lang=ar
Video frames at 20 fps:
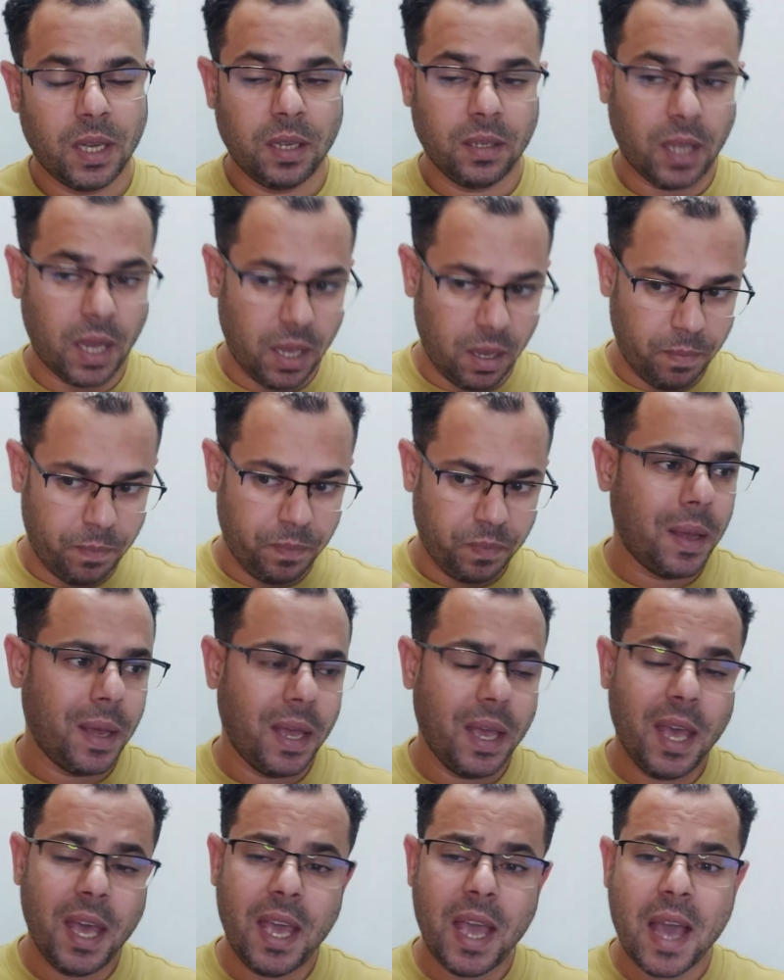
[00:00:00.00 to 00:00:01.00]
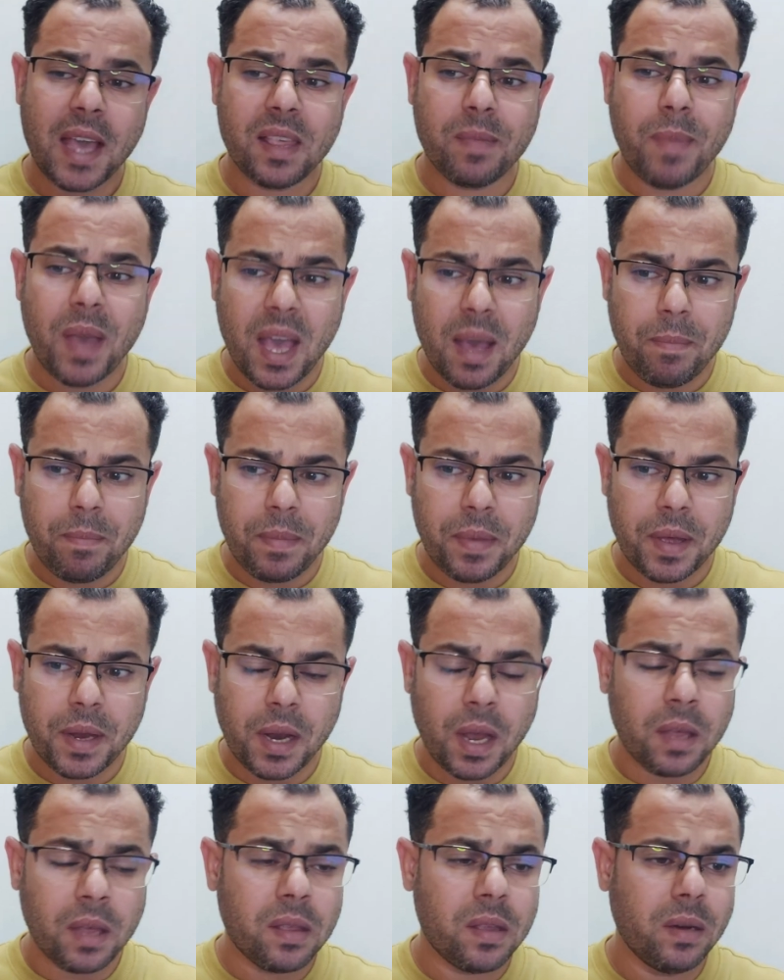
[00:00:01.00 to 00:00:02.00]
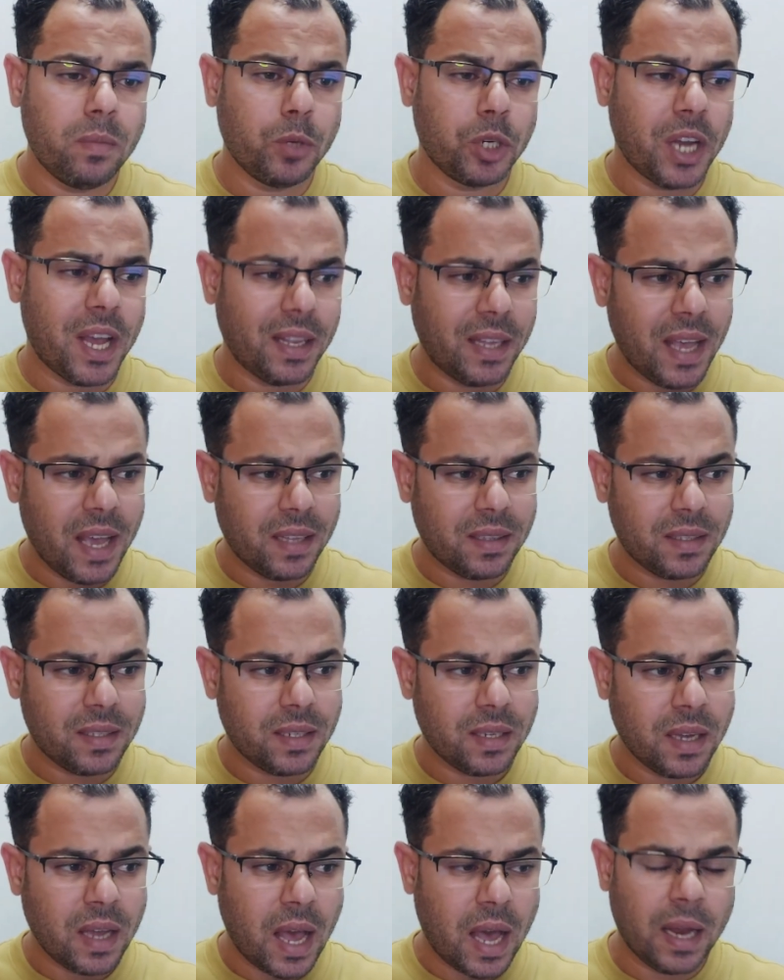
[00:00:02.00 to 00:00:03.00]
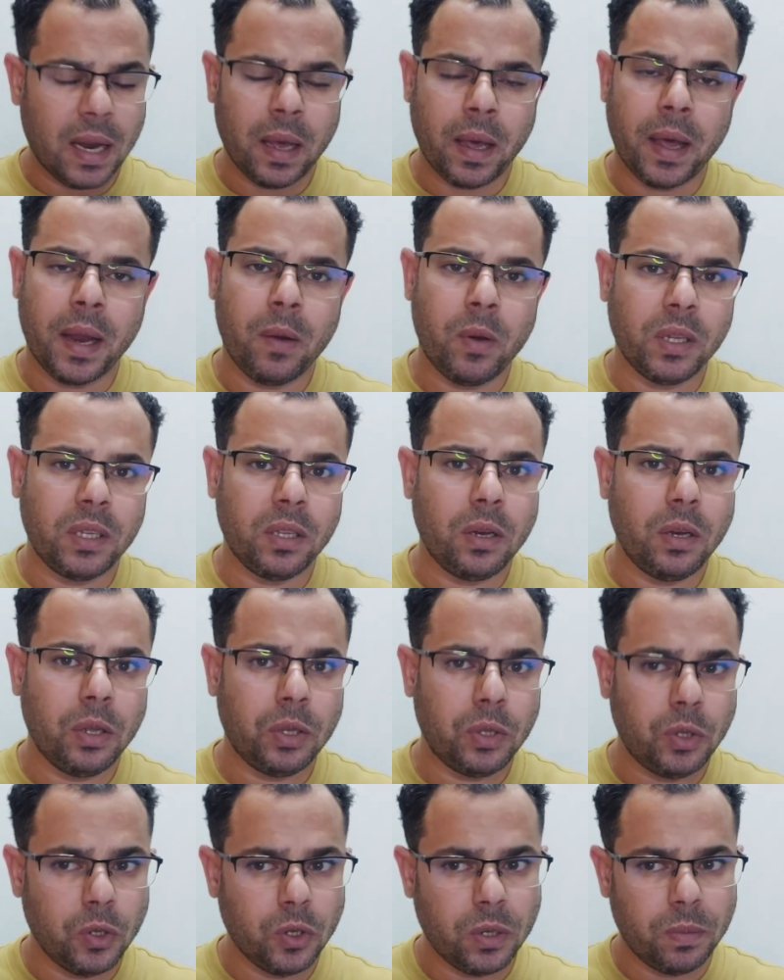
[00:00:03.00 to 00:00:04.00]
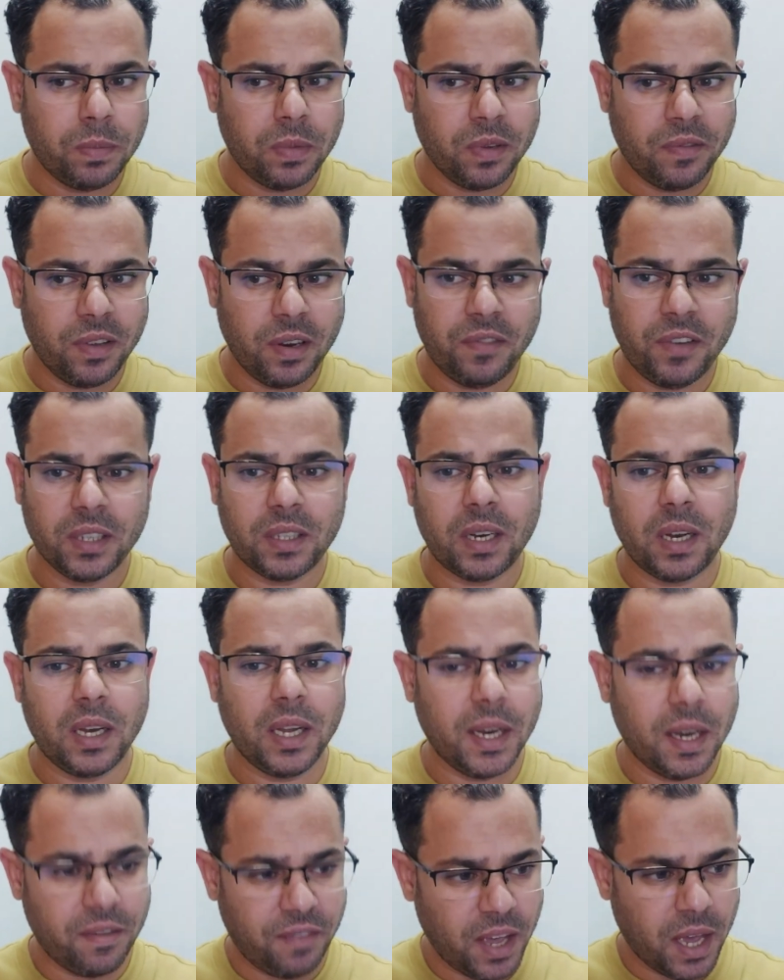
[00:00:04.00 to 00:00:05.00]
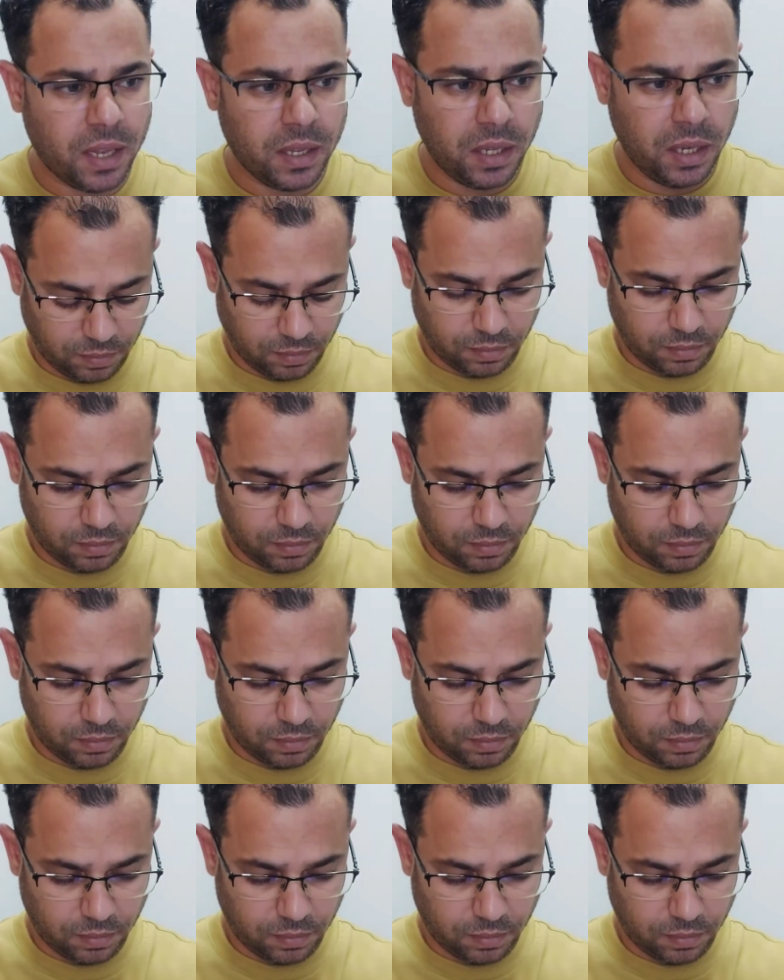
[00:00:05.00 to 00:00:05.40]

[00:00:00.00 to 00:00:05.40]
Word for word: طيب ايه هي اسباب نقص المشاهدات على قنوات اليوتيوب في الفتره اللي احنا فيها دي